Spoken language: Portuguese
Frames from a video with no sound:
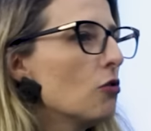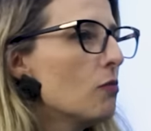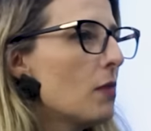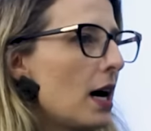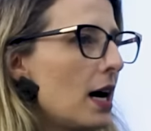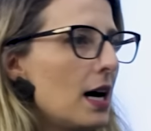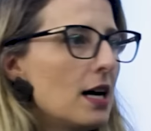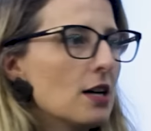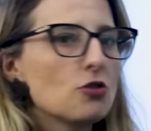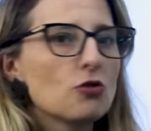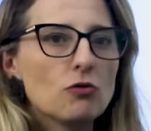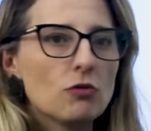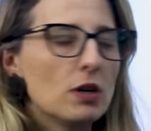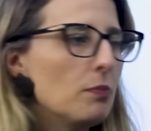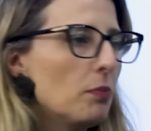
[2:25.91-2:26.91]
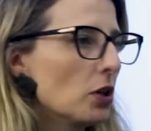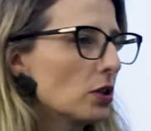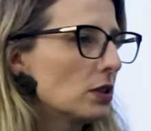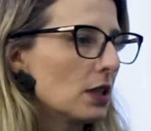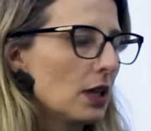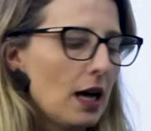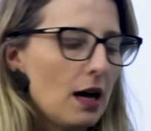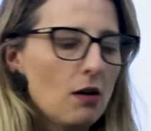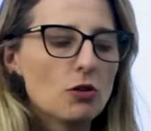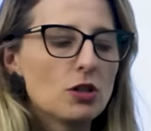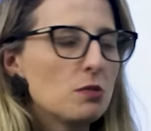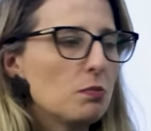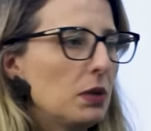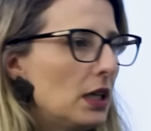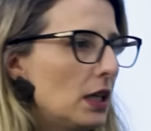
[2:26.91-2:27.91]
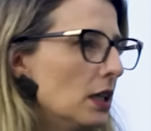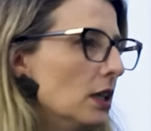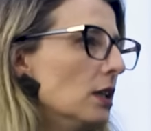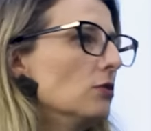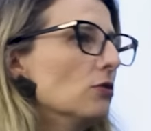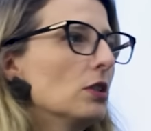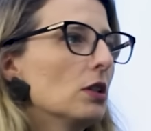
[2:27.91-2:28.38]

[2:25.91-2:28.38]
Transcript: alguma rádio com um repórter lá, ou explicando,